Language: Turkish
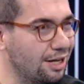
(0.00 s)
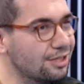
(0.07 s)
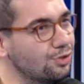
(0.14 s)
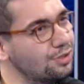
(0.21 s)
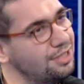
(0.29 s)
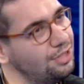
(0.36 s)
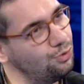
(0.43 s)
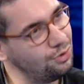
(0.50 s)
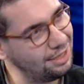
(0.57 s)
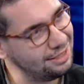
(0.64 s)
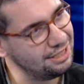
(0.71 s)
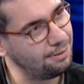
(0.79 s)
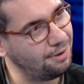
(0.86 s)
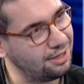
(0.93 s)
Sonrasında
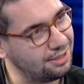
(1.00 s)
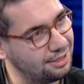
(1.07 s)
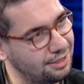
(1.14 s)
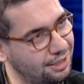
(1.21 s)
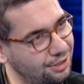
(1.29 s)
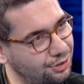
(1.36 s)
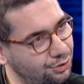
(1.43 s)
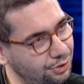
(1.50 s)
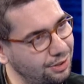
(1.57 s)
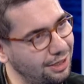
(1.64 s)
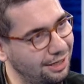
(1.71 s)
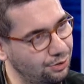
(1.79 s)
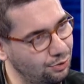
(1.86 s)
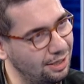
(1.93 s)
Yunan tebaasına geçiyor.
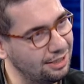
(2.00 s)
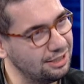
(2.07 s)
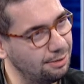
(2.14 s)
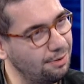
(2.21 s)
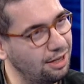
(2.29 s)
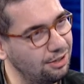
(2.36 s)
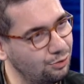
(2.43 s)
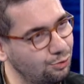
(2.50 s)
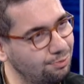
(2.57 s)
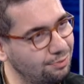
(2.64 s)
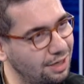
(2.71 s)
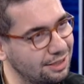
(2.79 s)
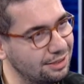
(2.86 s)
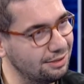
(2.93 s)
Yani Yunan tebaalı
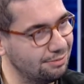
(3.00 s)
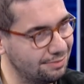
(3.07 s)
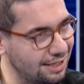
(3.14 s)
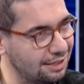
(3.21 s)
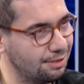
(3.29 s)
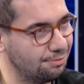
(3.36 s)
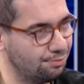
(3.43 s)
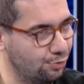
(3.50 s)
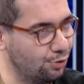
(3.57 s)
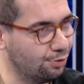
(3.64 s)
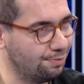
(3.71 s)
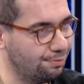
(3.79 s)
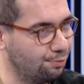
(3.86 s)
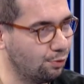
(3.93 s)
Rumlar zaten
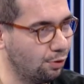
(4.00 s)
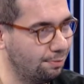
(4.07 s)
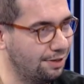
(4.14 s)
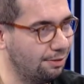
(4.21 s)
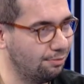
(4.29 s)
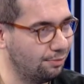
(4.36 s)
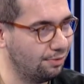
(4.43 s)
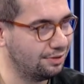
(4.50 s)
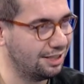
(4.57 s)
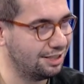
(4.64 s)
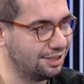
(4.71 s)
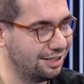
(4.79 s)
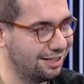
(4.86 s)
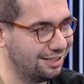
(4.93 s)
büyük bir problem
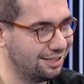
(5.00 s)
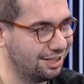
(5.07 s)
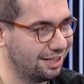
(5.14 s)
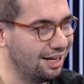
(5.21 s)
teşkil edecek.